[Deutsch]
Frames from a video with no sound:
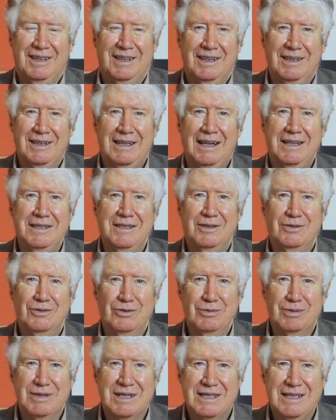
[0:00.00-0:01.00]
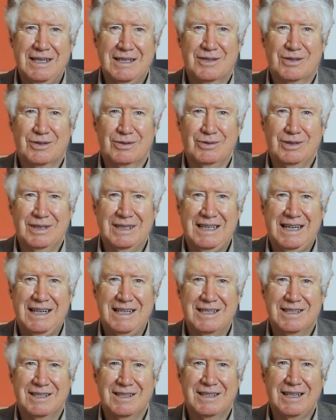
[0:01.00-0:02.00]
In einigen Übersetzungen
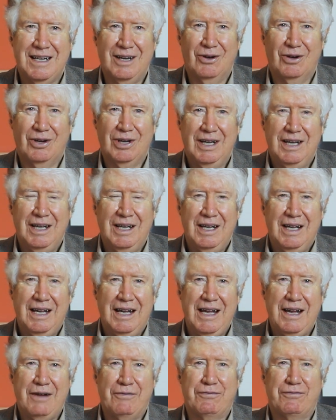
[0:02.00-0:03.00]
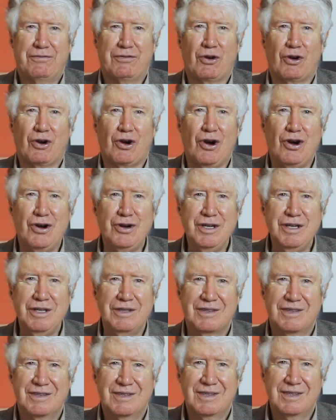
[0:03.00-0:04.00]
heißt es auch, er
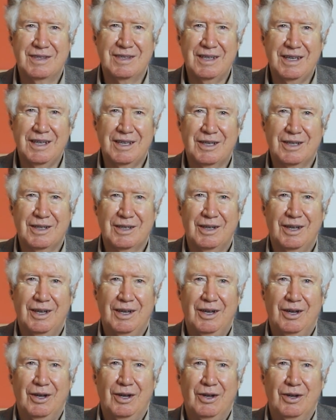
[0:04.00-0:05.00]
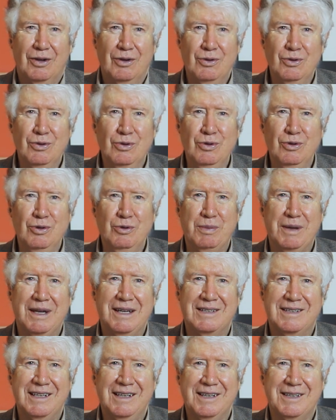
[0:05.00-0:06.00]
freut sich
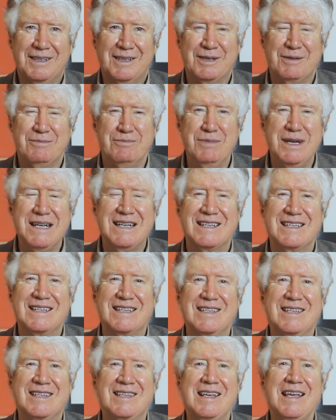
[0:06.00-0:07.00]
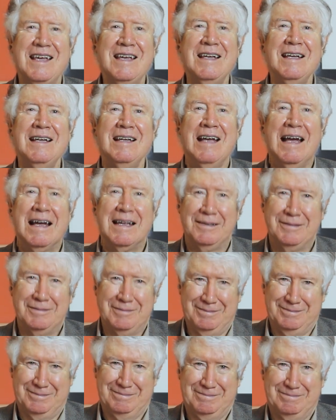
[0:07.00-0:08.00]
über dich mit
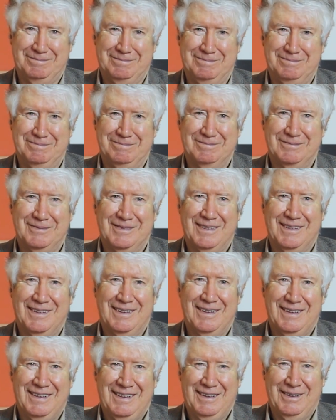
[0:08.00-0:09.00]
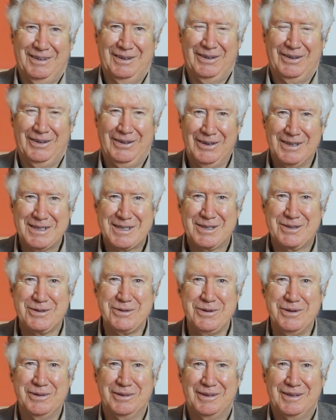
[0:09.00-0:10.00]
Singen. Hörst
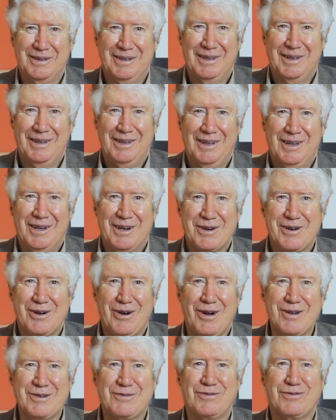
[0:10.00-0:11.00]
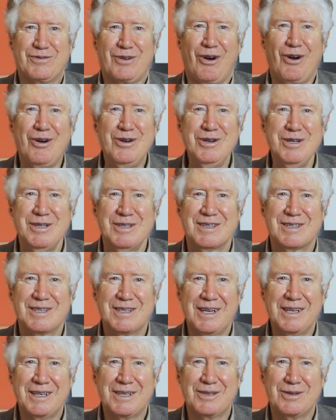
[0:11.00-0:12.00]
du? Gott freut
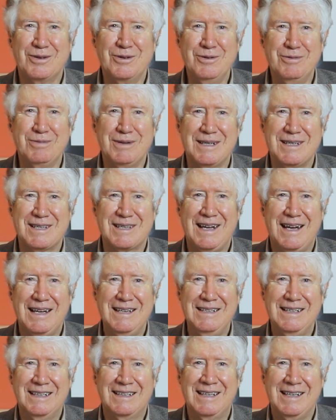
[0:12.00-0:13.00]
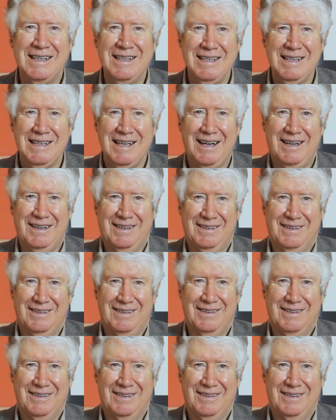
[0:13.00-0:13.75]
sich über seine Kinder.